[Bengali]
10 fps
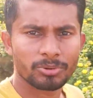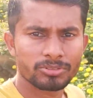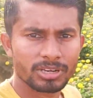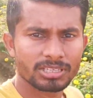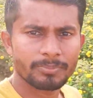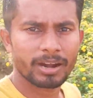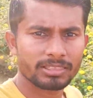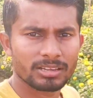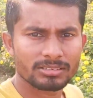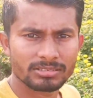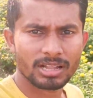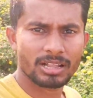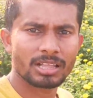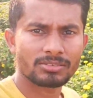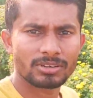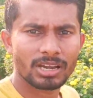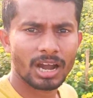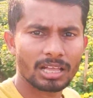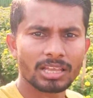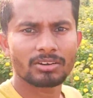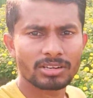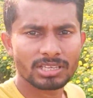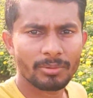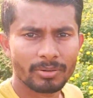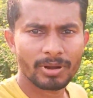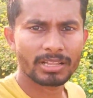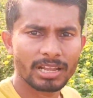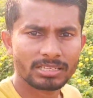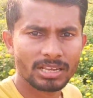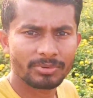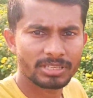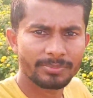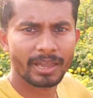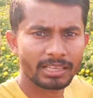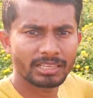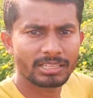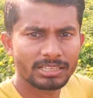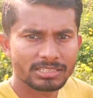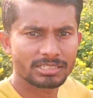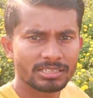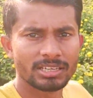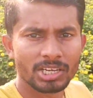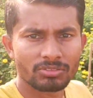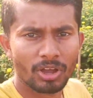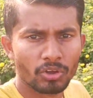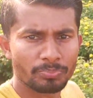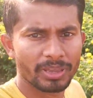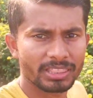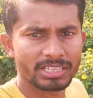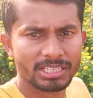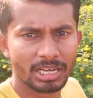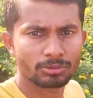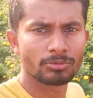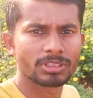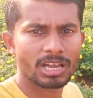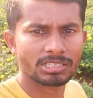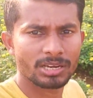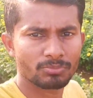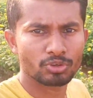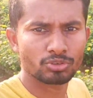তো বন্ধুরা এই যে বাড়ি থেকে স্নান টান করে খাওয়া দাওয়া করে যে আবার মাঠে আসলাম এই যে ব্যাগ নিয়ে নিয়েছি তো এখন মেথির শাক তুলতে আসলাম তো